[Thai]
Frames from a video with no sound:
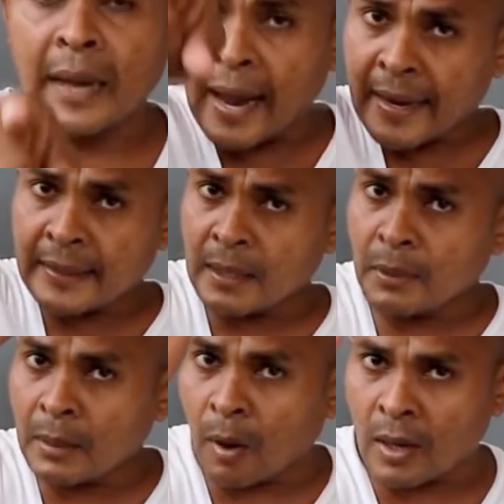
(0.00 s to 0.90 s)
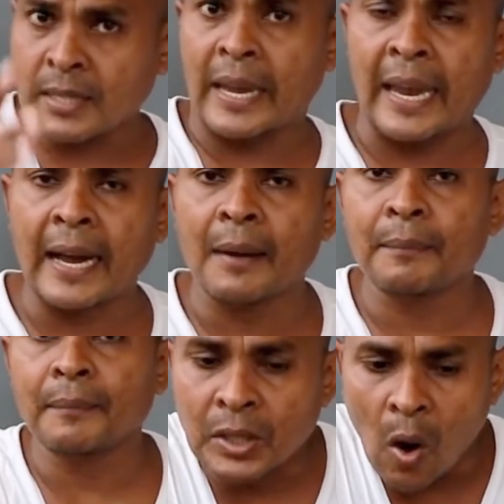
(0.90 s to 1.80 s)
ใครที่มีเบาะแสครับ
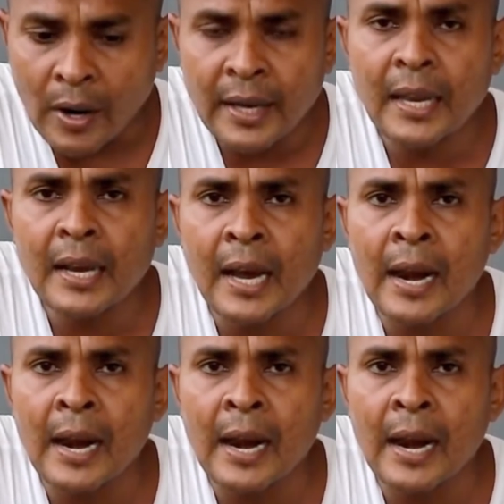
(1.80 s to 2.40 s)
ตอนนี้